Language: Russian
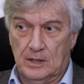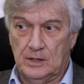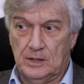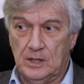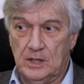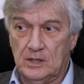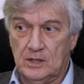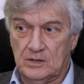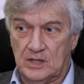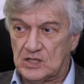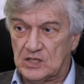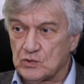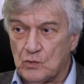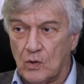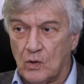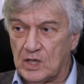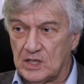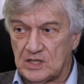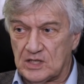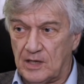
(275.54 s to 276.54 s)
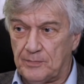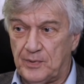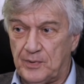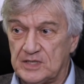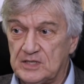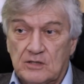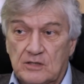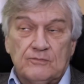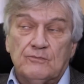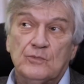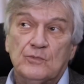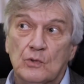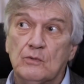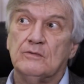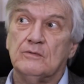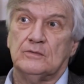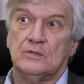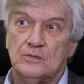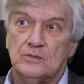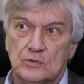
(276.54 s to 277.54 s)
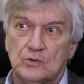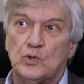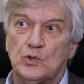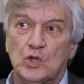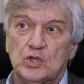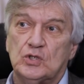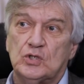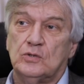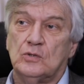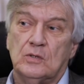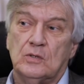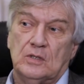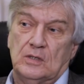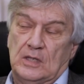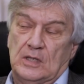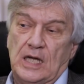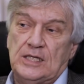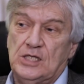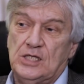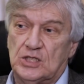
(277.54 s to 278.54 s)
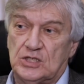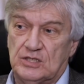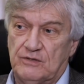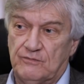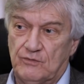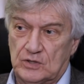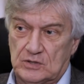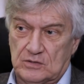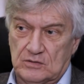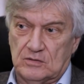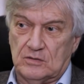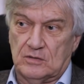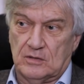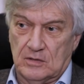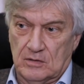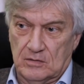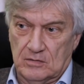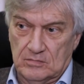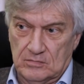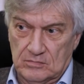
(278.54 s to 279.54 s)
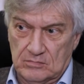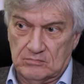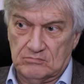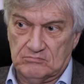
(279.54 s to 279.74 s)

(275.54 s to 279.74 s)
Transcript: И насколько это опасно? Ну, то, что, конечно, вот э,